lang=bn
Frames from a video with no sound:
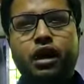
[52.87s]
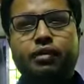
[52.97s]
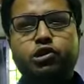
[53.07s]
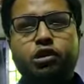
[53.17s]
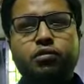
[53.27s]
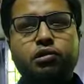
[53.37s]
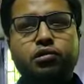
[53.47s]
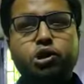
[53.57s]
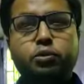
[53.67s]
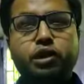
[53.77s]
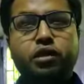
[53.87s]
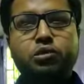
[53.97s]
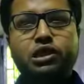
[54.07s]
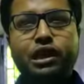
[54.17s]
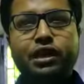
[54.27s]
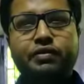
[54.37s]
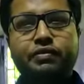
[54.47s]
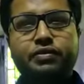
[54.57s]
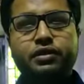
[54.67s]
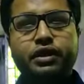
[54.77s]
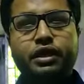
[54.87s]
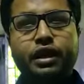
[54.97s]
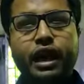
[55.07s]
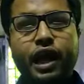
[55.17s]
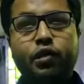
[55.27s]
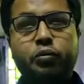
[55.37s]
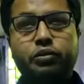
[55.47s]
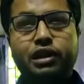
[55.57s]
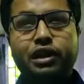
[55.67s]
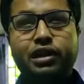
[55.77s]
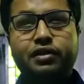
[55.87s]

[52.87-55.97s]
আমার জন্ম উনিশশো বিরানব্বই সালে এগারো এপ্রিল